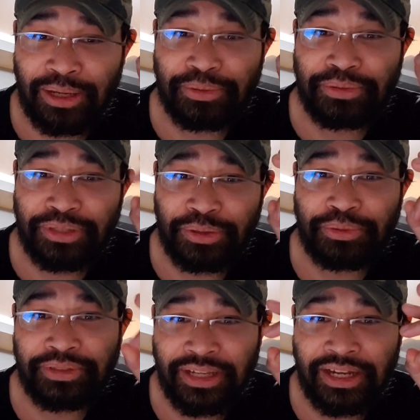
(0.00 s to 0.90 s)
lao
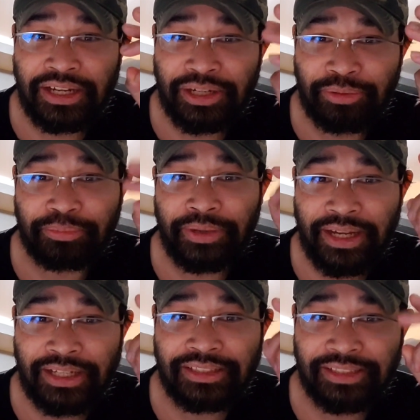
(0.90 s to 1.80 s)
xấu xa độc
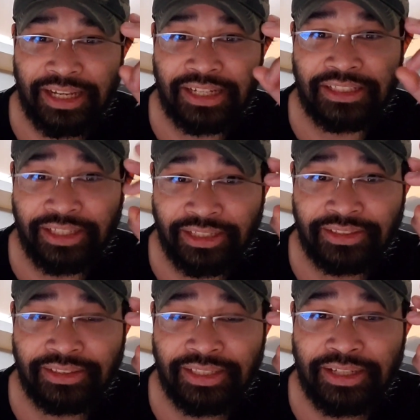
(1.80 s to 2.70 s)
ác tàn
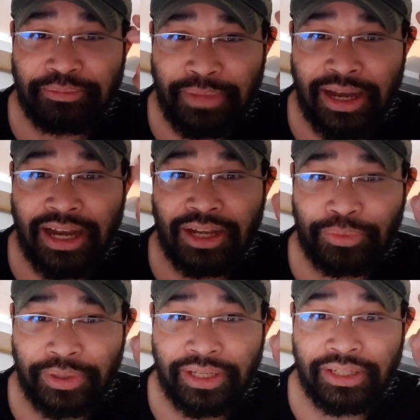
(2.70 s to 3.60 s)
nhẫn ma
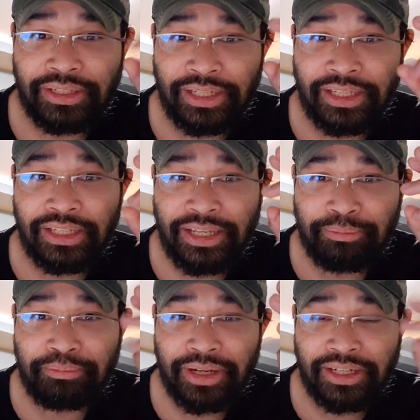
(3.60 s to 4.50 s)
quỷ đĩ
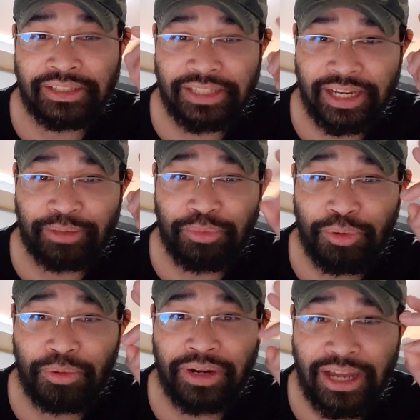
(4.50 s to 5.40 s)
điếm mất dạy
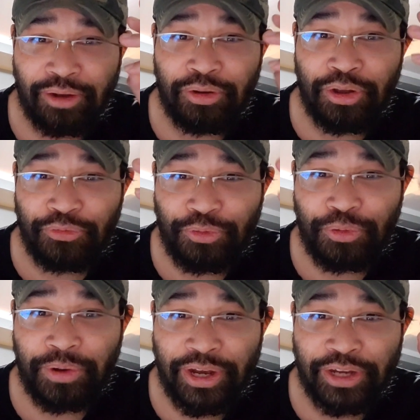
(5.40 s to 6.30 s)
bố láo
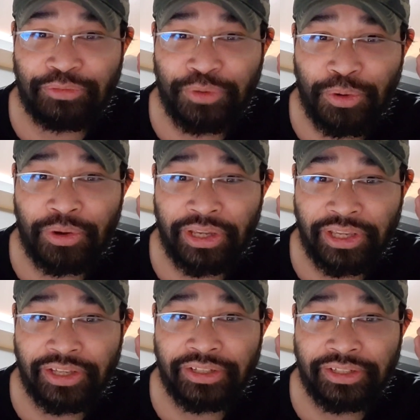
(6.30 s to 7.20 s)
vô ơn vô
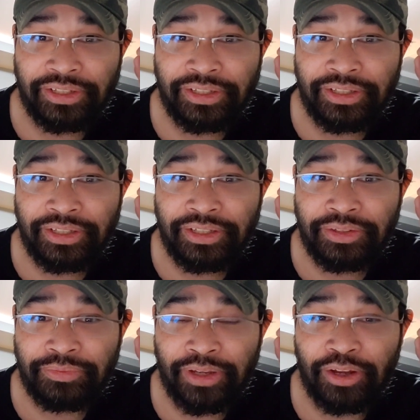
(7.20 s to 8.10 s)
nghĩa
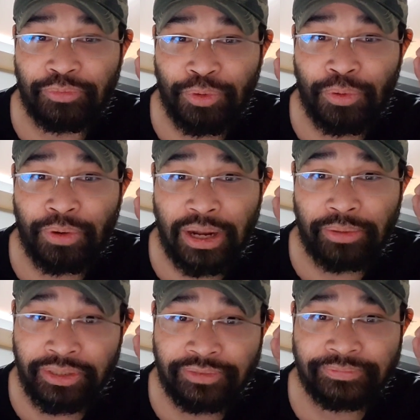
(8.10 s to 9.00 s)
và vô
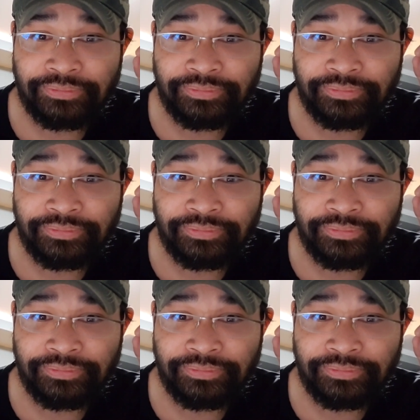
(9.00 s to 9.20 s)
đạo đức